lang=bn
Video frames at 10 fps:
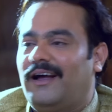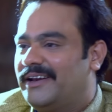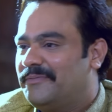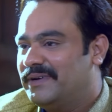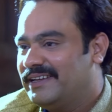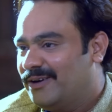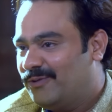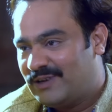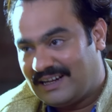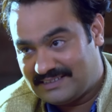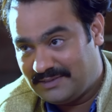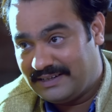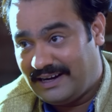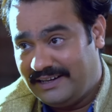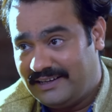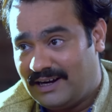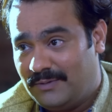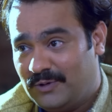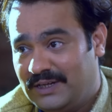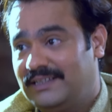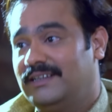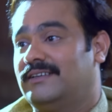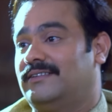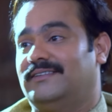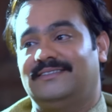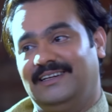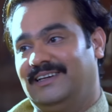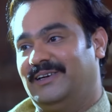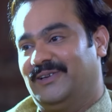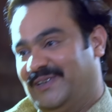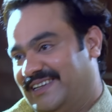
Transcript: আরে দাদা রাস্তায় গাড়ি খারাপ হয়ে গেছিল তাই দেরি হয়ে